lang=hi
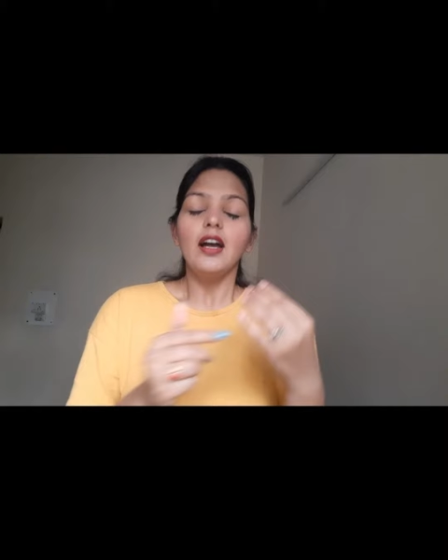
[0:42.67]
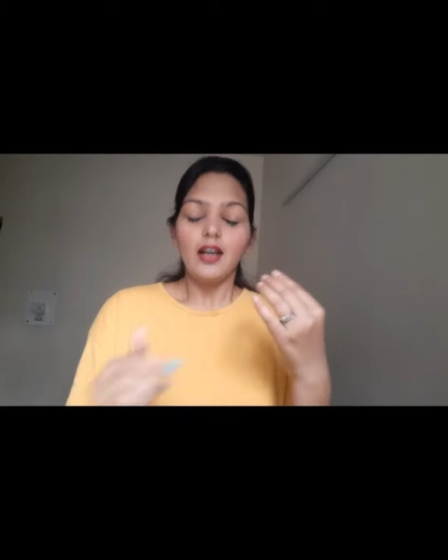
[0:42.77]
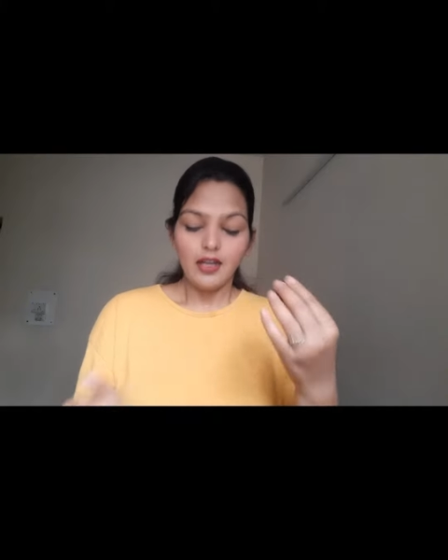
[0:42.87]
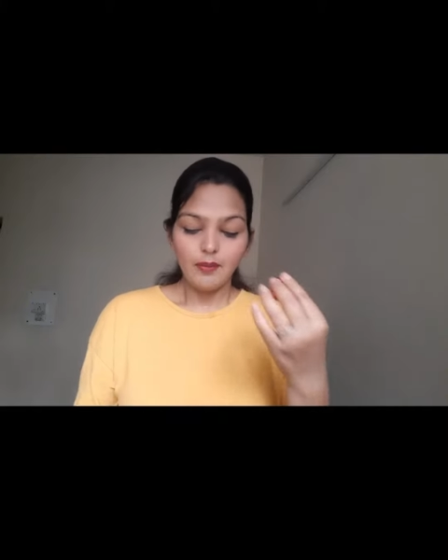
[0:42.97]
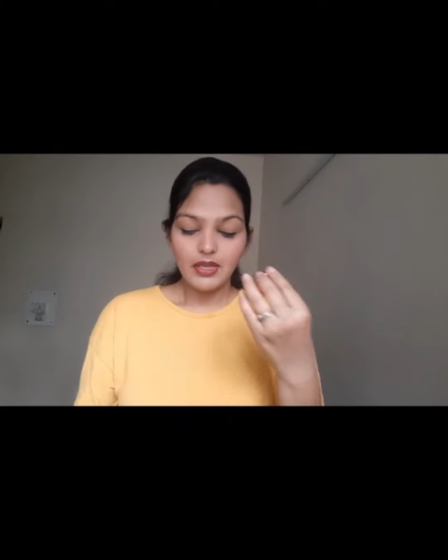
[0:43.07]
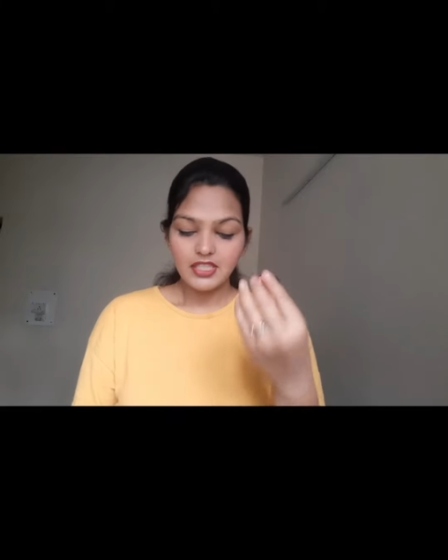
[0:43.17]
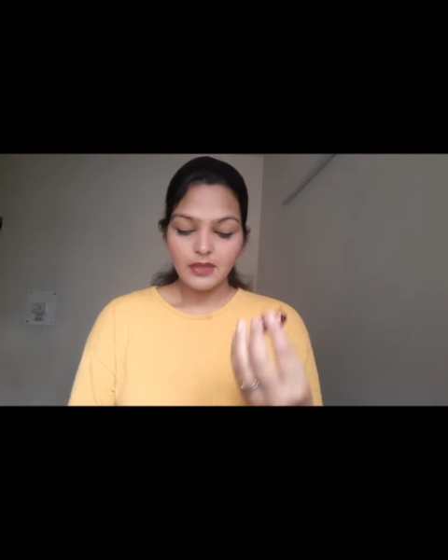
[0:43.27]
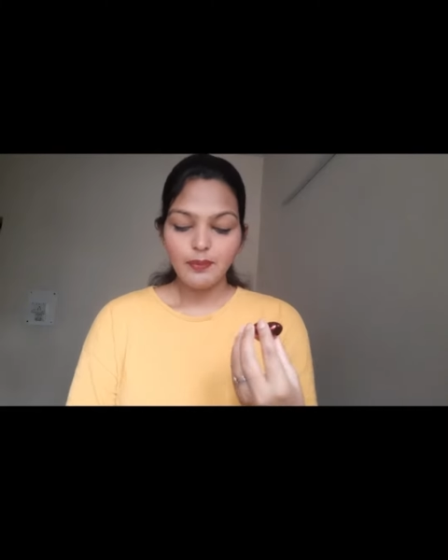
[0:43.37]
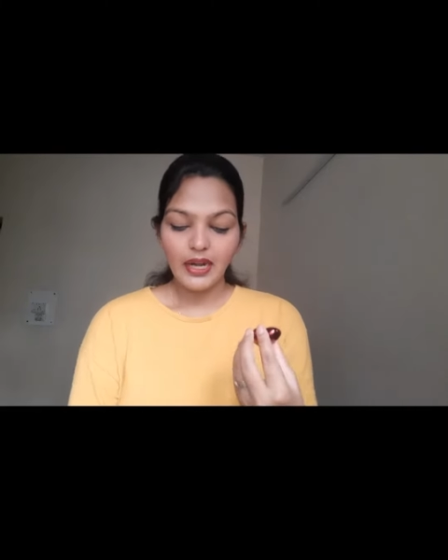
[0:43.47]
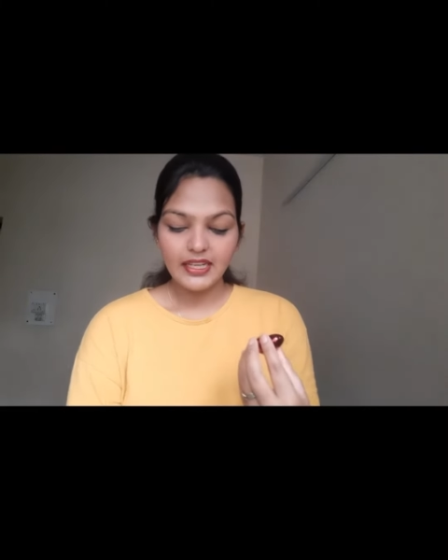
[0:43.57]
आ, मैं इसकी
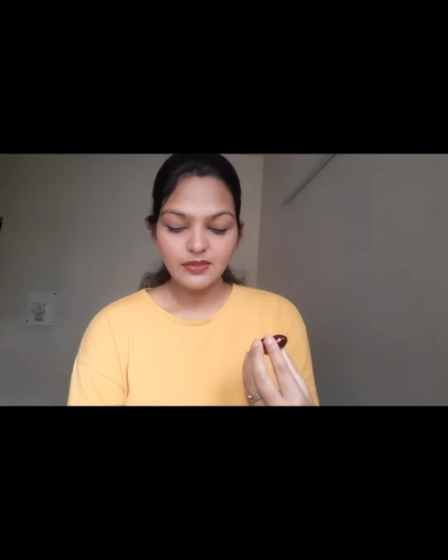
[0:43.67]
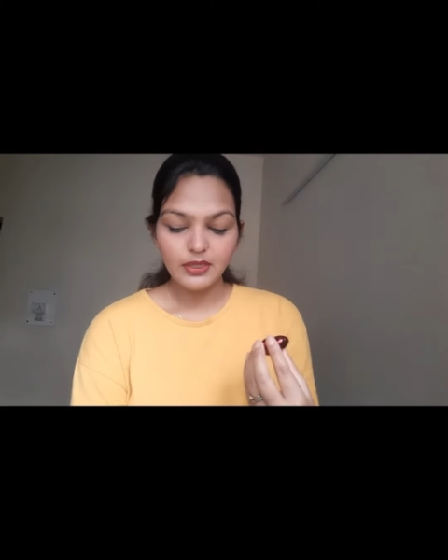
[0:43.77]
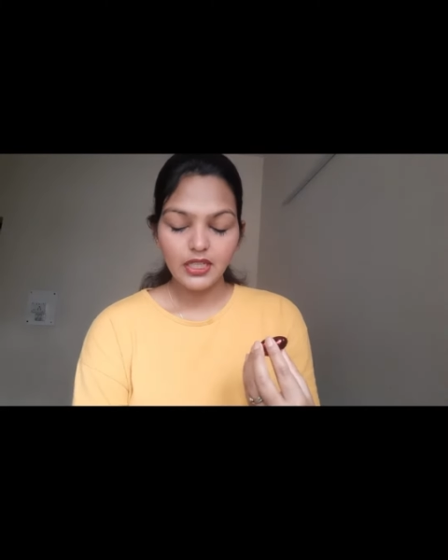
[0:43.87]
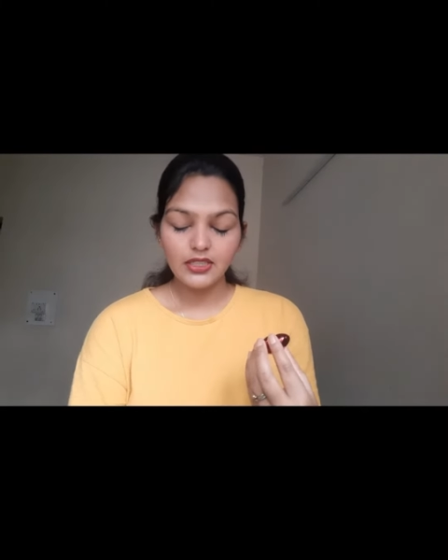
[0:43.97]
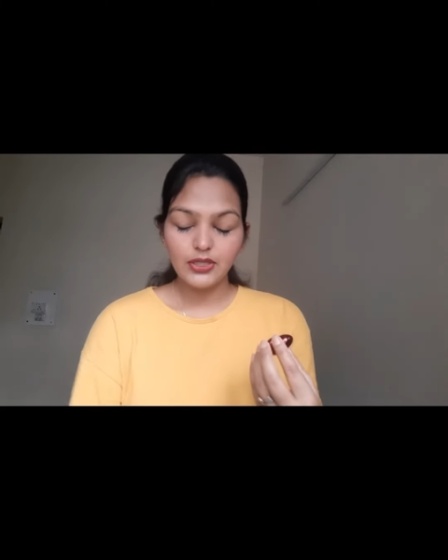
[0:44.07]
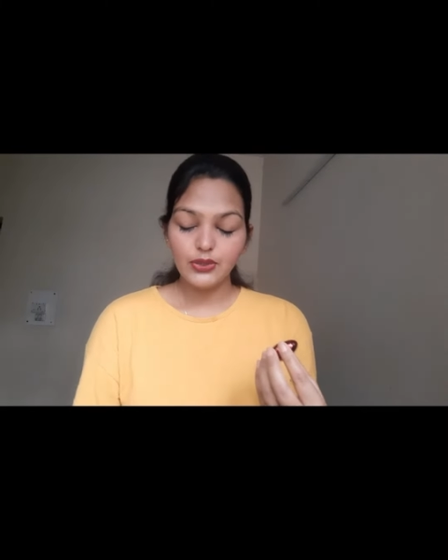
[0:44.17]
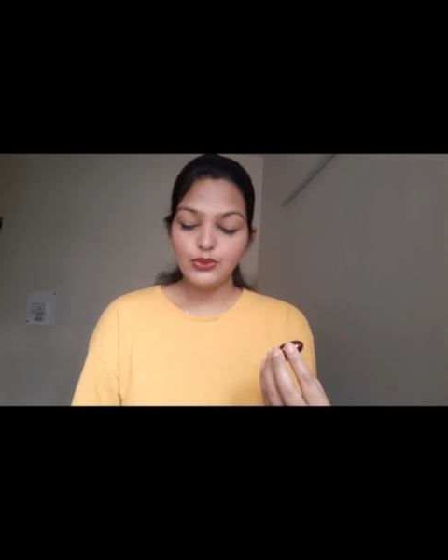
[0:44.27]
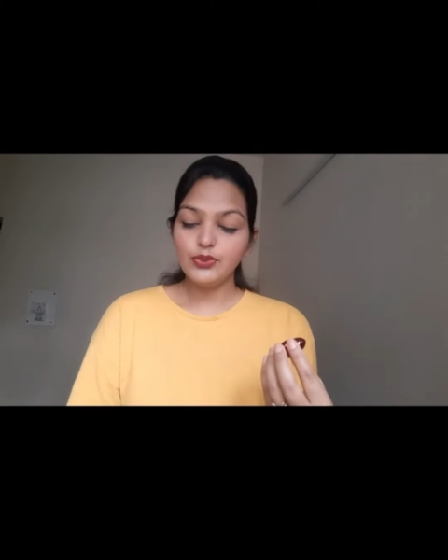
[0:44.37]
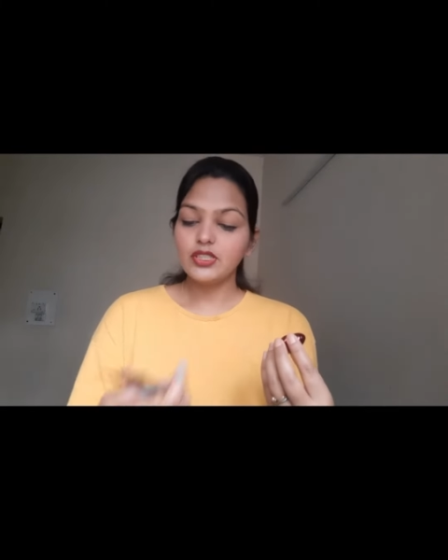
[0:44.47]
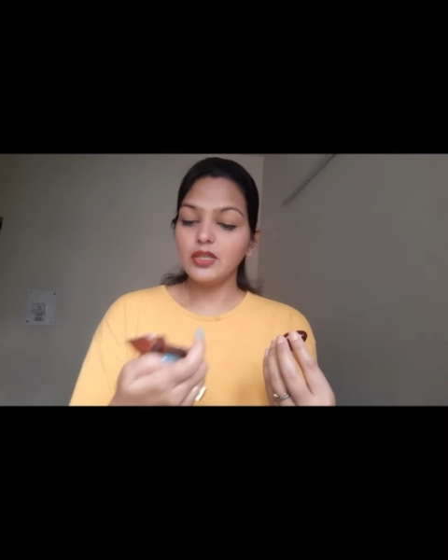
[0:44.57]
प्राइस बता देती
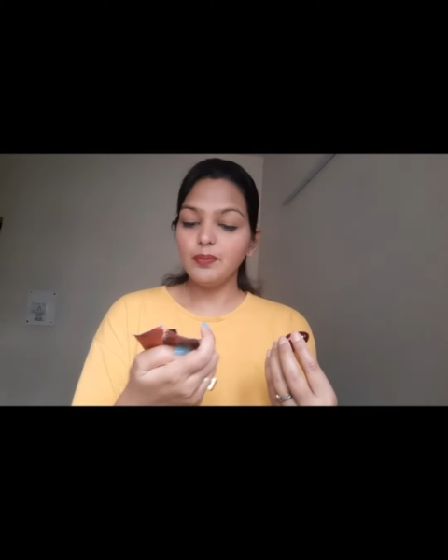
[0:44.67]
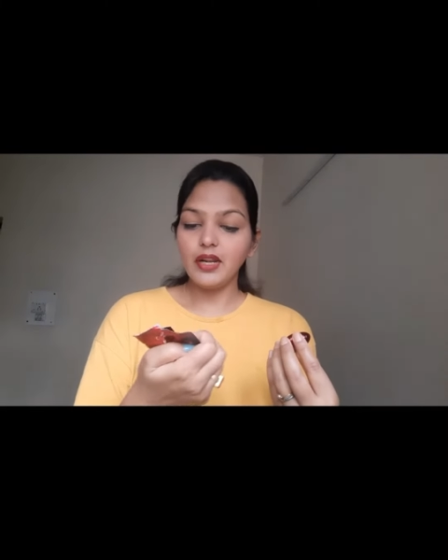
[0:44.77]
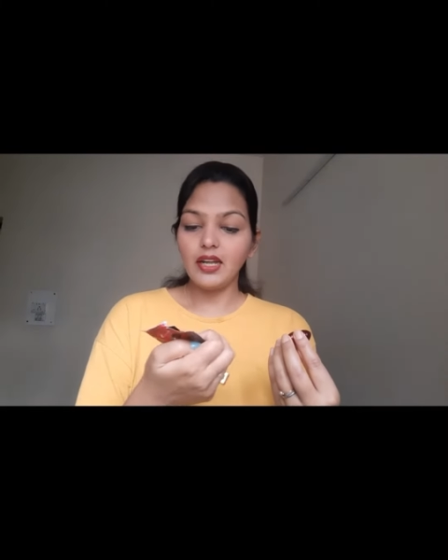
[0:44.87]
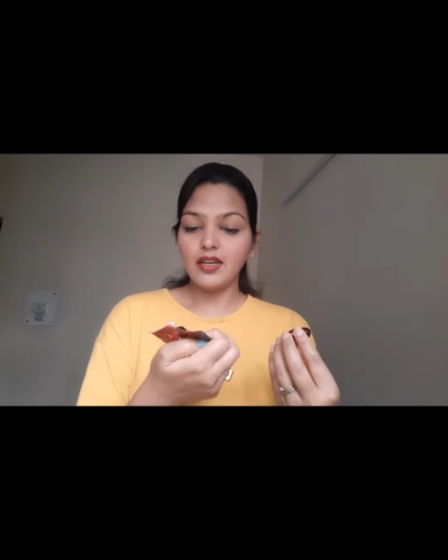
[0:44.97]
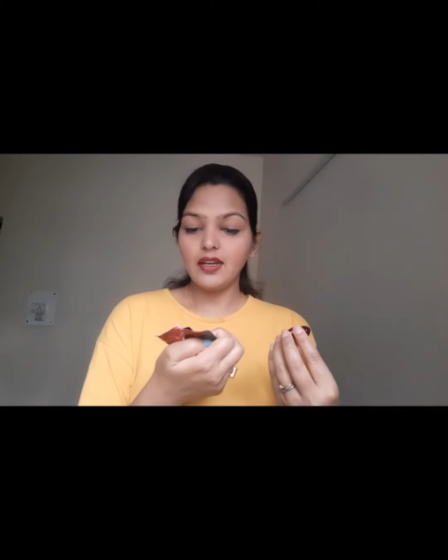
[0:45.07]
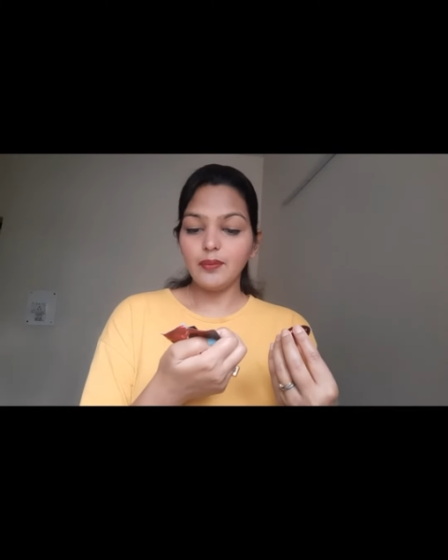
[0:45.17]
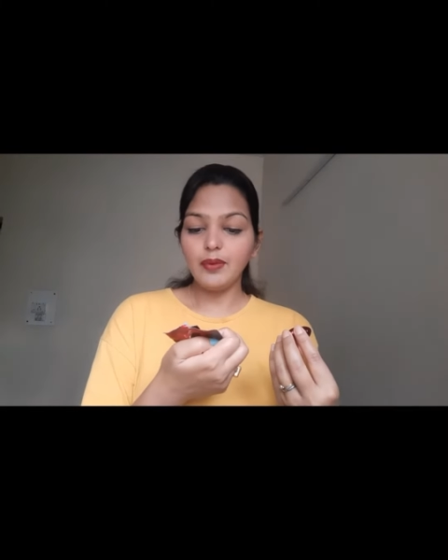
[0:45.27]
हूँ इसकी प्रा, आ,